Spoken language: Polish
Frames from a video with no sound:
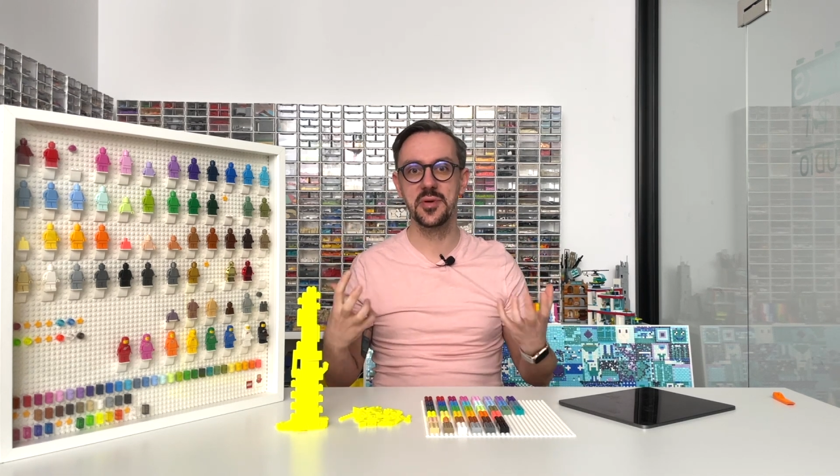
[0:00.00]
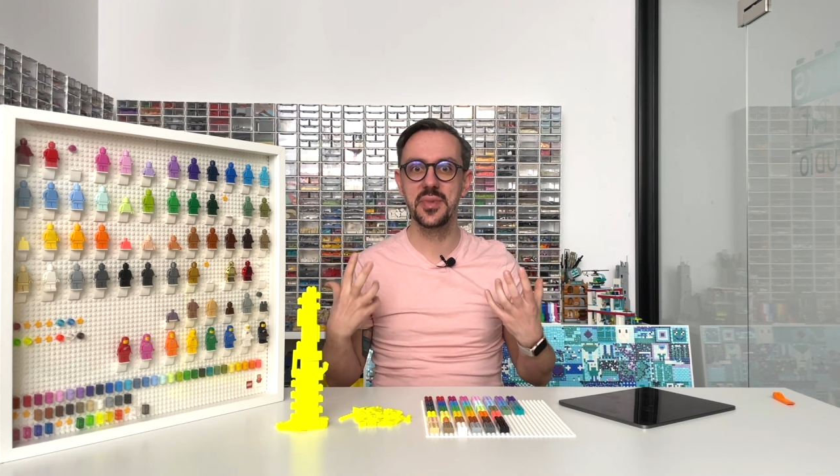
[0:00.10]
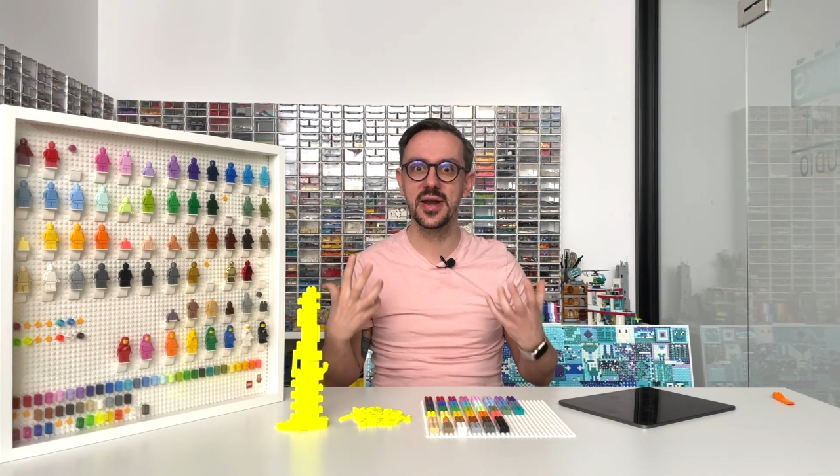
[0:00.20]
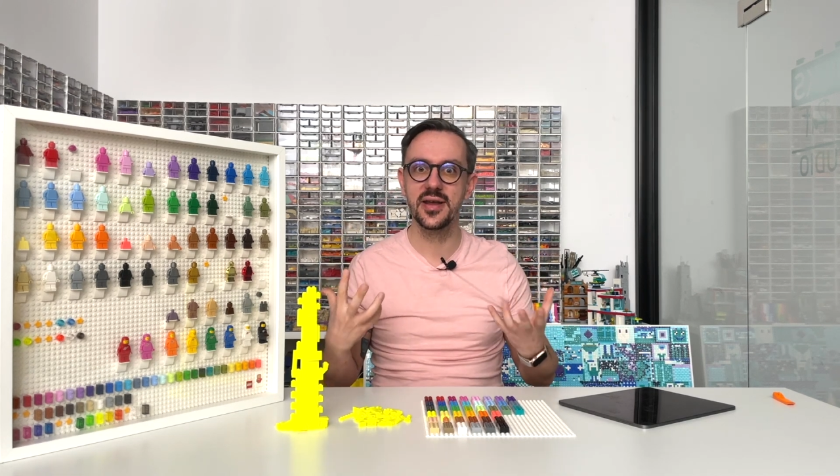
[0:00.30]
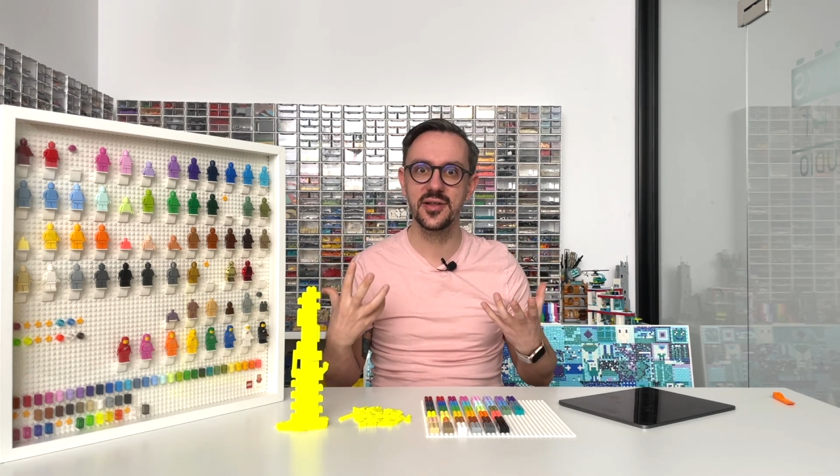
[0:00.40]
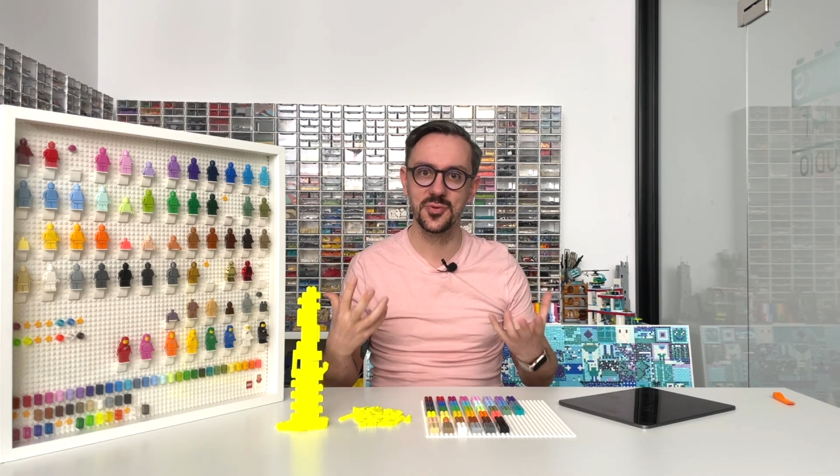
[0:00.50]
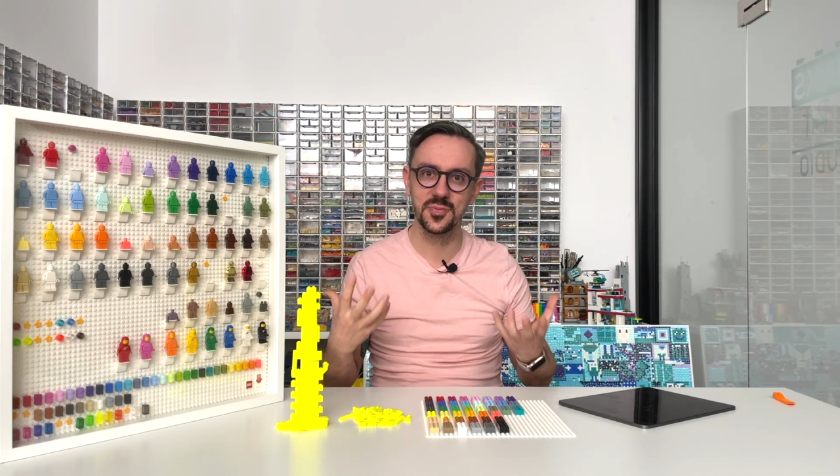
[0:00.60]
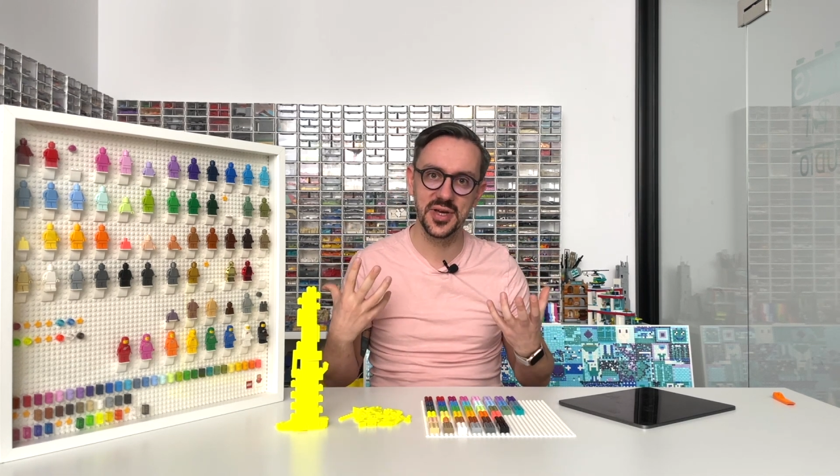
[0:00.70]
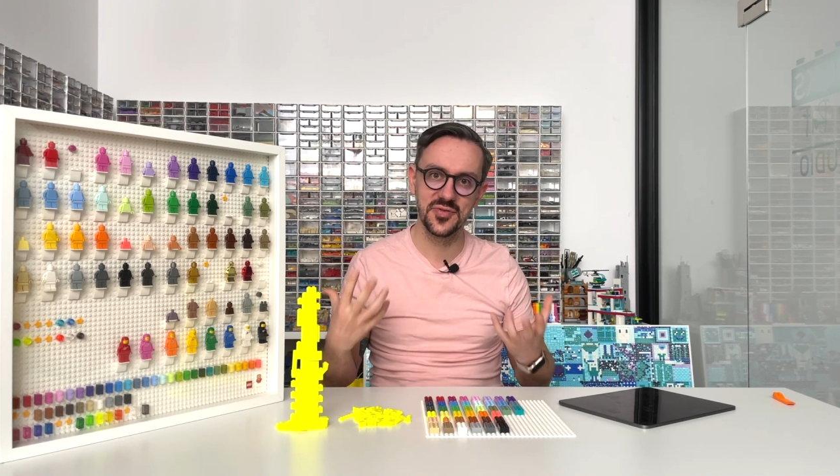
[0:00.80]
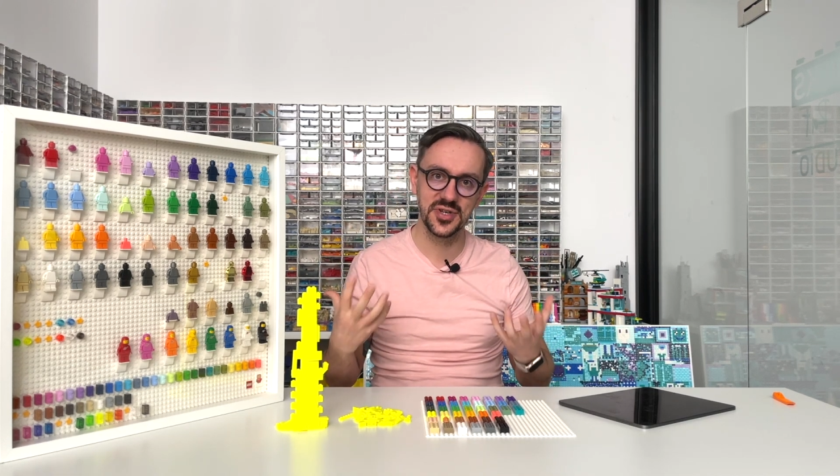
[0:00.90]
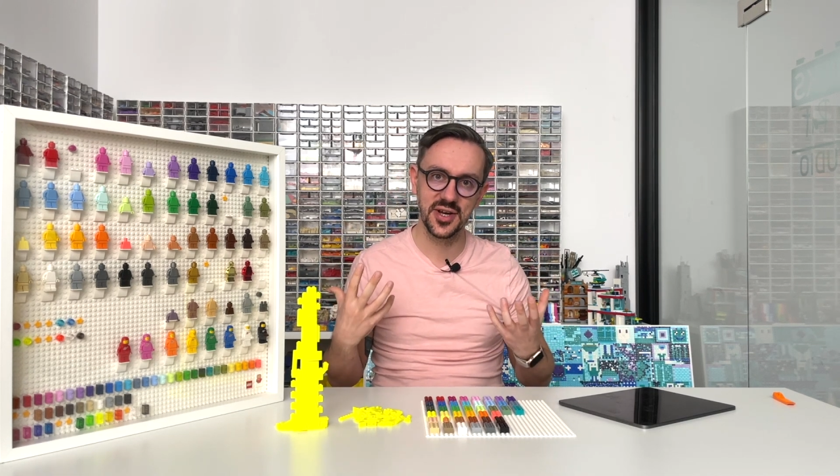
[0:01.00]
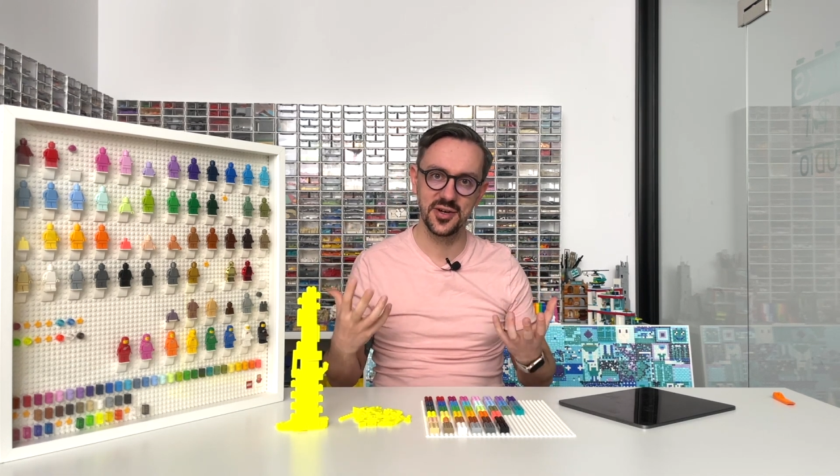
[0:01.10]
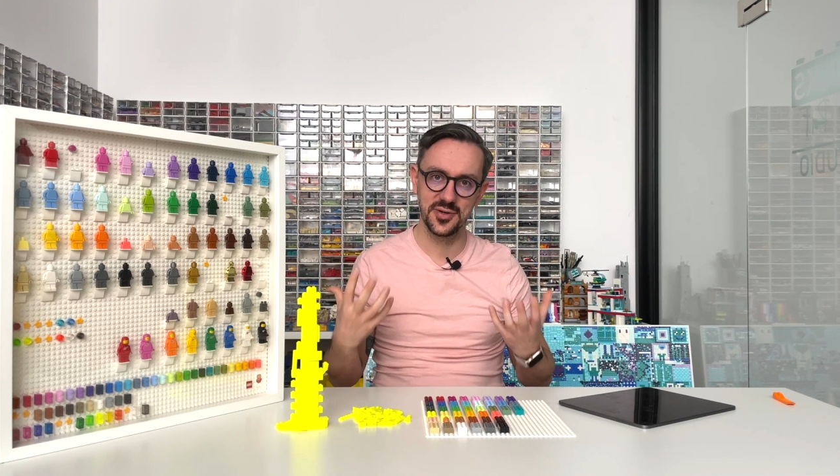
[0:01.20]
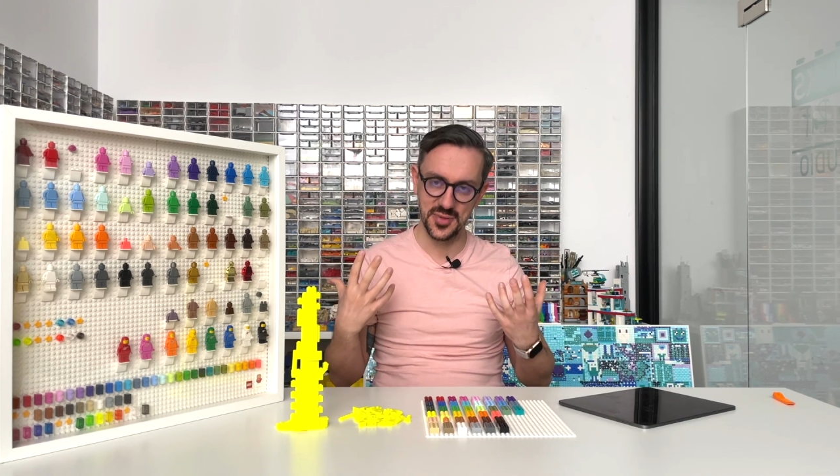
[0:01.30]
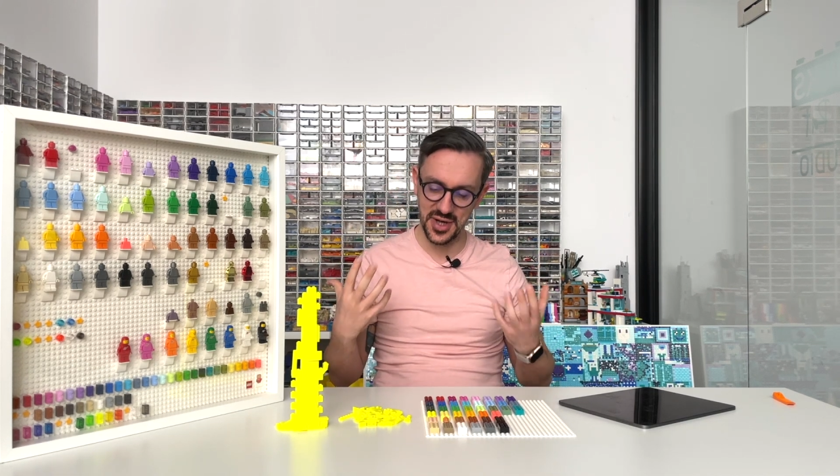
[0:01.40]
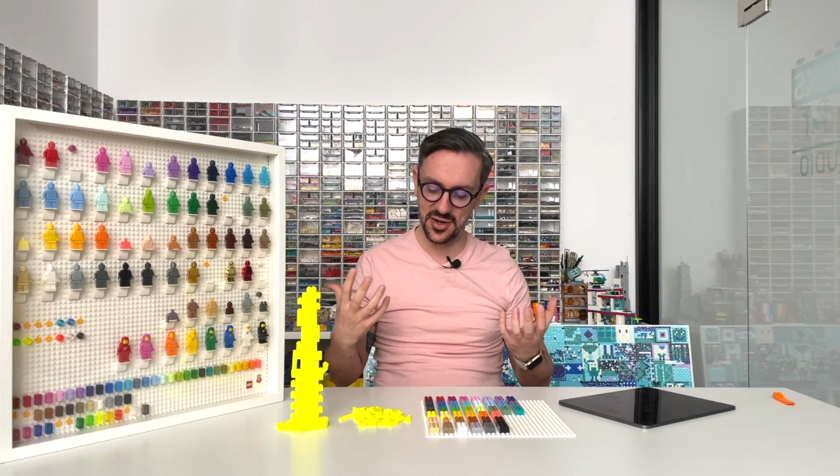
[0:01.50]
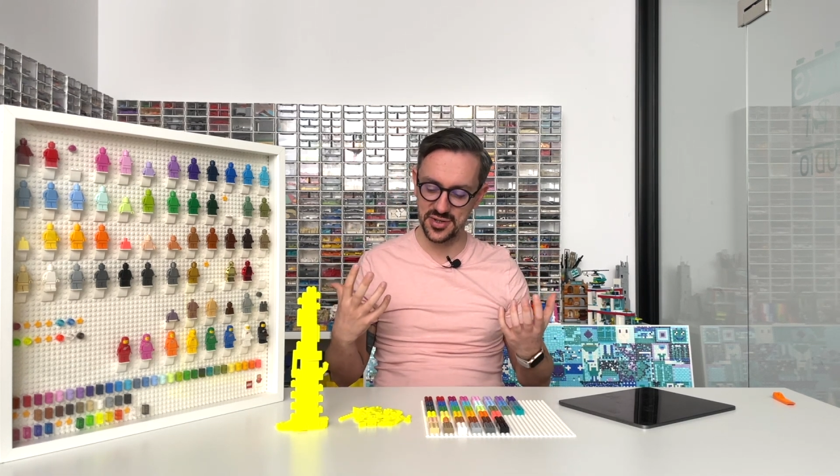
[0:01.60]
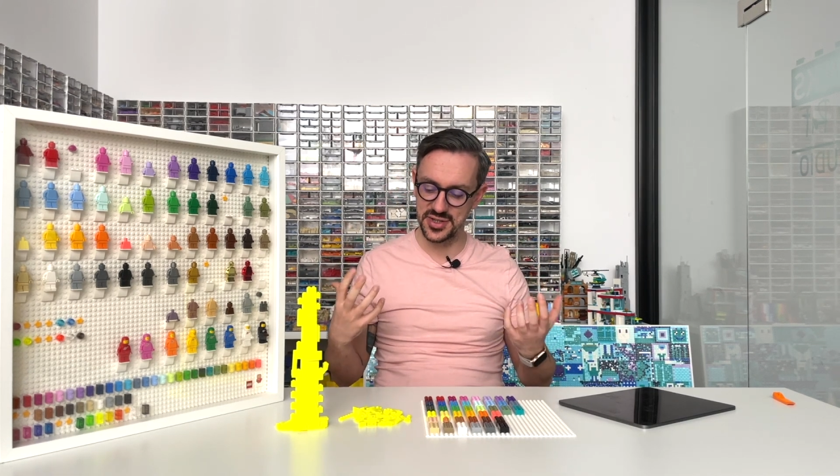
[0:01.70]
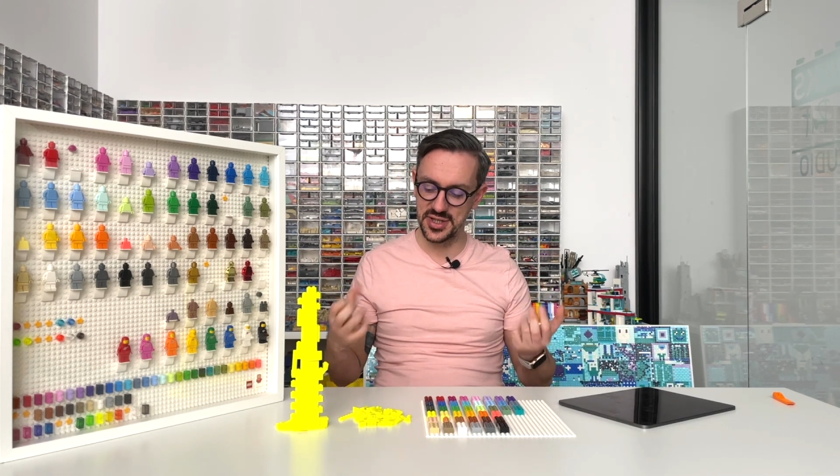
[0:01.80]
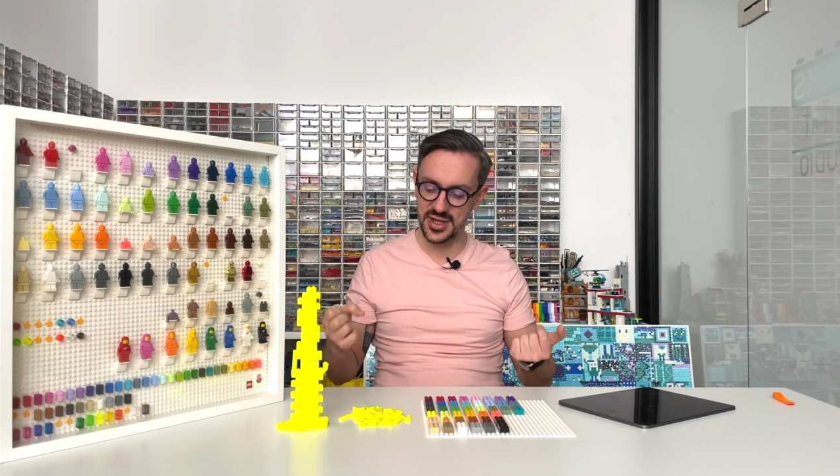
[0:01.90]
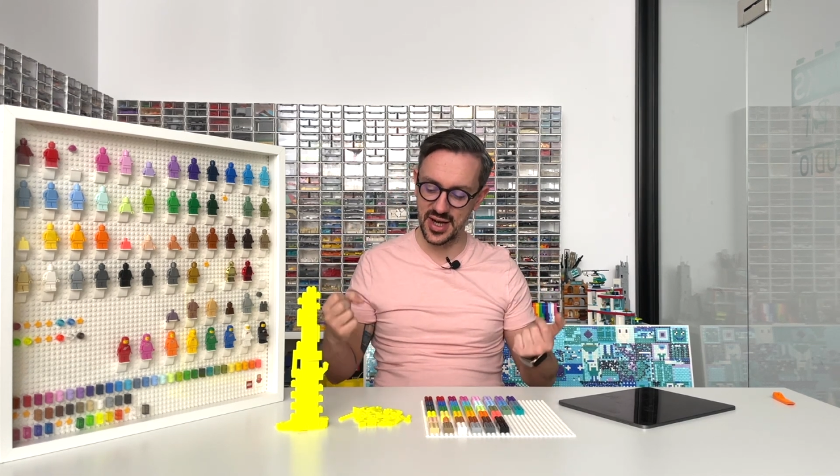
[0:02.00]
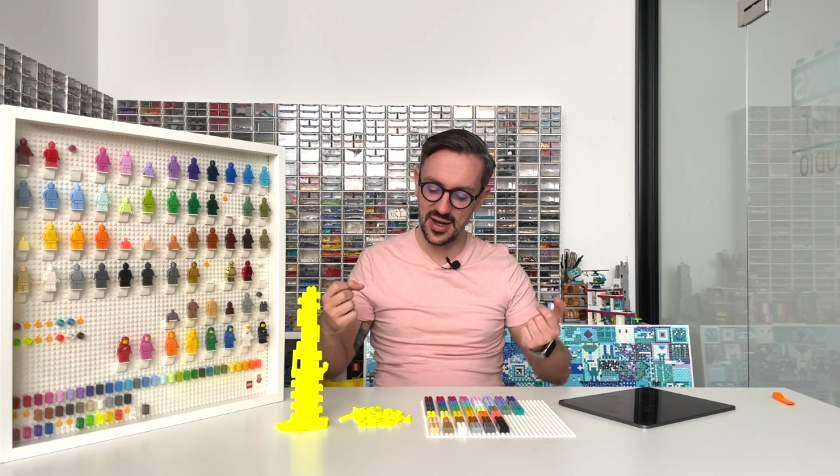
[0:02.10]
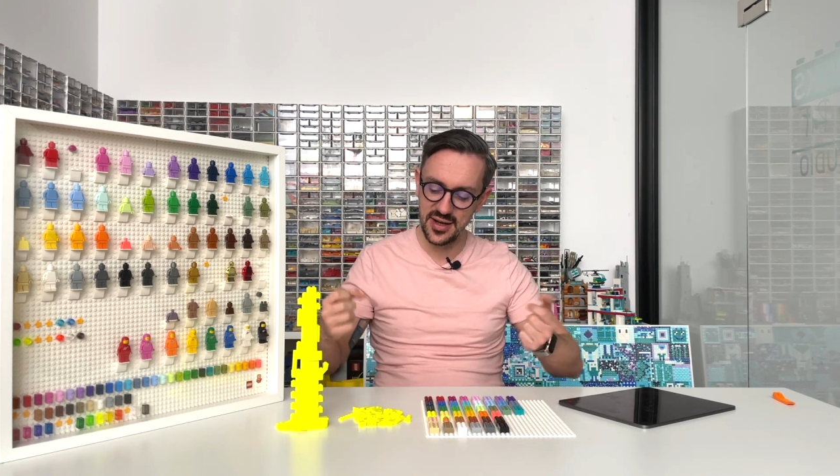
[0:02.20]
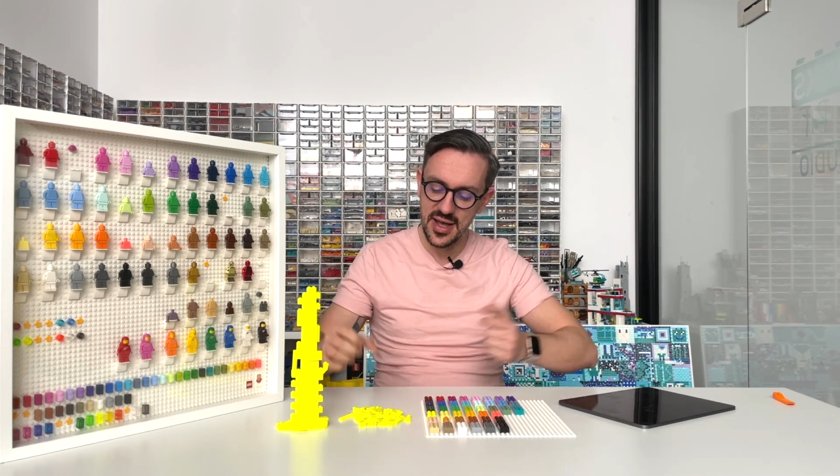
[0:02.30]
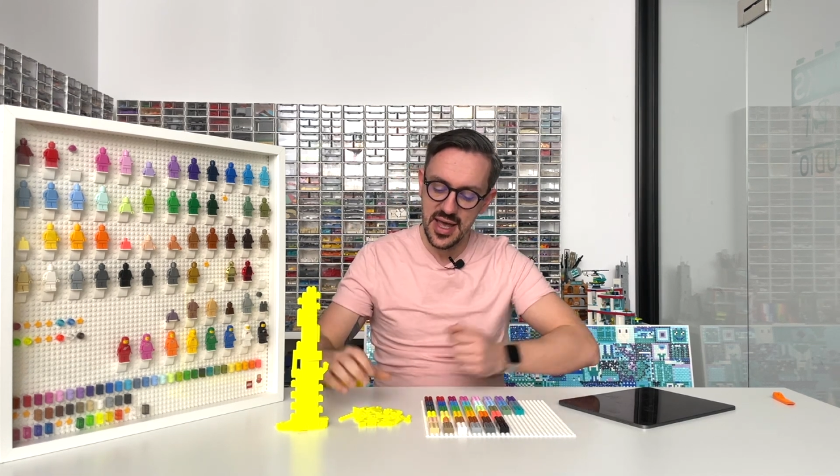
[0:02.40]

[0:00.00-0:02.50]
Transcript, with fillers: meritum pierwszego mojego odcinka,